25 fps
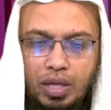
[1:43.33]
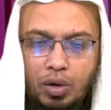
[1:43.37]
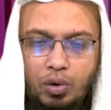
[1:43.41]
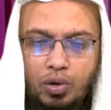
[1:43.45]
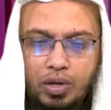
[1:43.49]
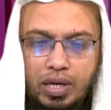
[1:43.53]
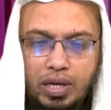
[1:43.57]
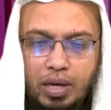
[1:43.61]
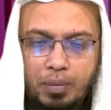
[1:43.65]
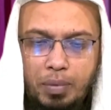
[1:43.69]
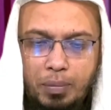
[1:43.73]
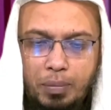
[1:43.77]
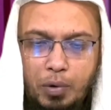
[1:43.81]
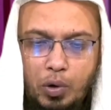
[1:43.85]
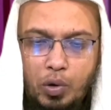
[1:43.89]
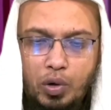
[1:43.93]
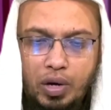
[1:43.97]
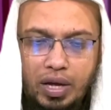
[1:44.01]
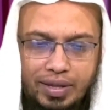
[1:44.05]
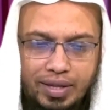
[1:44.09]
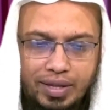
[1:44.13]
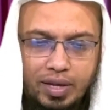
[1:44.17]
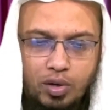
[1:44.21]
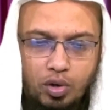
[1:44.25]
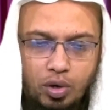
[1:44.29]
তাহলে কি আমার
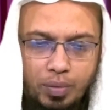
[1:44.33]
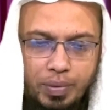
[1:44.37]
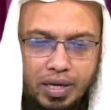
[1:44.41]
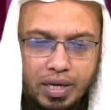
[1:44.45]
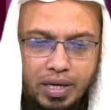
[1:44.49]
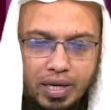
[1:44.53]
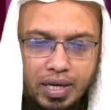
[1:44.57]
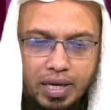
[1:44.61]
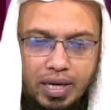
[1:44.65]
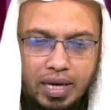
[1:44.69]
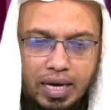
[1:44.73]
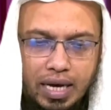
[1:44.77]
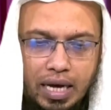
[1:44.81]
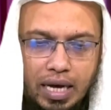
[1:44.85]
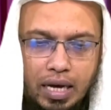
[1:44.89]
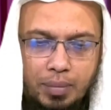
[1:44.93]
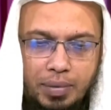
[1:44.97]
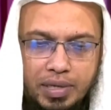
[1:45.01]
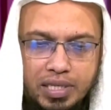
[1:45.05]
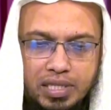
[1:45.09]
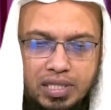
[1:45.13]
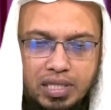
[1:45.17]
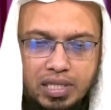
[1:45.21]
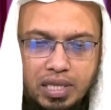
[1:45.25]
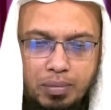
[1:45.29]
মহর আদায় হবে আর
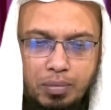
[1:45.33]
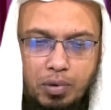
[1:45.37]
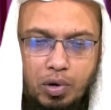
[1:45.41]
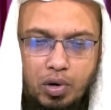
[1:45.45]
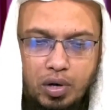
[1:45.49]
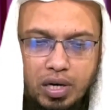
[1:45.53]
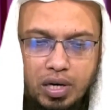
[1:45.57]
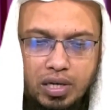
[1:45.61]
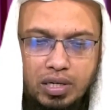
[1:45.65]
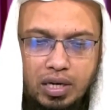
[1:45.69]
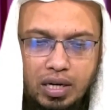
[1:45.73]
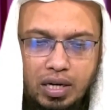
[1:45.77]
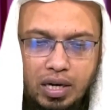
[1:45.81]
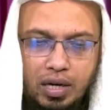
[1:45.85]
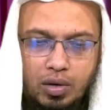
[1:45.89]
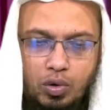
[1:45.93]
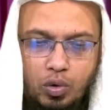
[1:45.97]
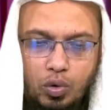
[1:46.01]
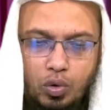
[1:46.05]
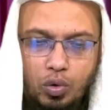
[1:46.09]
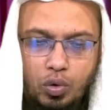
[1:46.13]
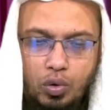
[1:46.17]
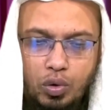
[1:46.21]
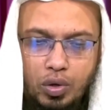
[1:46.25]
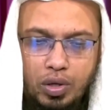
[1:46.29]
আমার স্ত্রী মহারণার
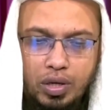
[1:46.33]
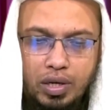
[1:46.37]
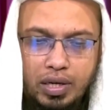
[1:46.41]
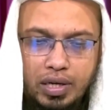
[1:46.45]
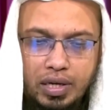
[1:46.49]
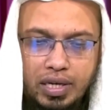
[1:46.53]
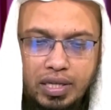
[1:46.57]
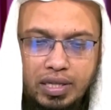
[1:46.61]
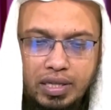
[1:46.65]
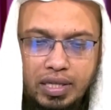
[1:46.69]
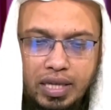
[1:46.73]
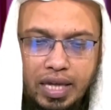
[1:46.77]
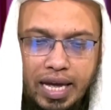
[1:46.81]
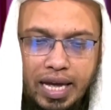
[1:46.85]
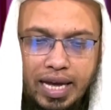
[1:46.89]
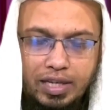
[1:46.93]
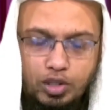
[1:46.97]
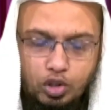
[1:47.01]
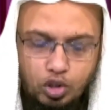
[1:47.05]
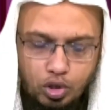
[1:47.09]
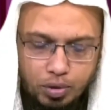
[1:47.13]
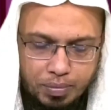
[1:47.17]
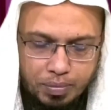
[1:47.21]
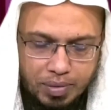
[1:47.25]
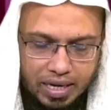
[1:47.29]
টাকাগুলো নিতে
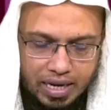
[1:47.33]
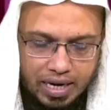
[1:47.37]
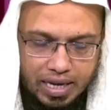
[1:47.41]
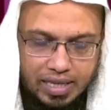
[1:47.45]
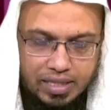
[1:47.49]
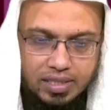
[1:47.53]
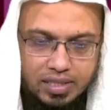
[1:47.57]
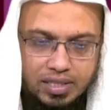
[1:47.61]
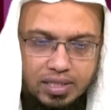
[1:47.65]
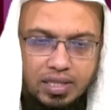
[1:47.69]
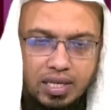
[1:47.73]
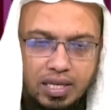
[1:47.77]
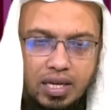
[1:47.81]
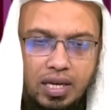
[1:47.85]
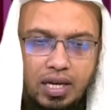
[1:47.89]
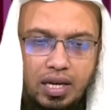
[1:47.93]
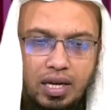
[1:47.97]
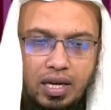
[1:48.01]
একদম নারাজ